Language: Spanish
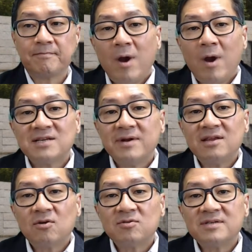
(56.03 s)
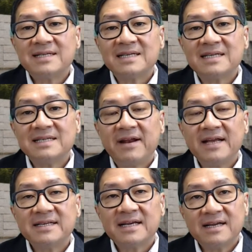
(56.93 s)
¿Cuáles son entonces las
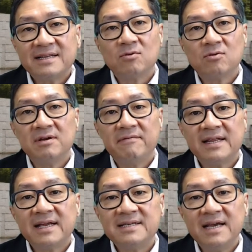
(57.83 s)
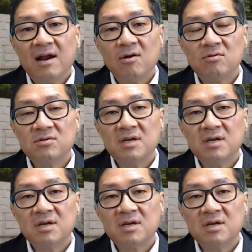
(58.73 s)
diferencias entre los diferentes ciclos?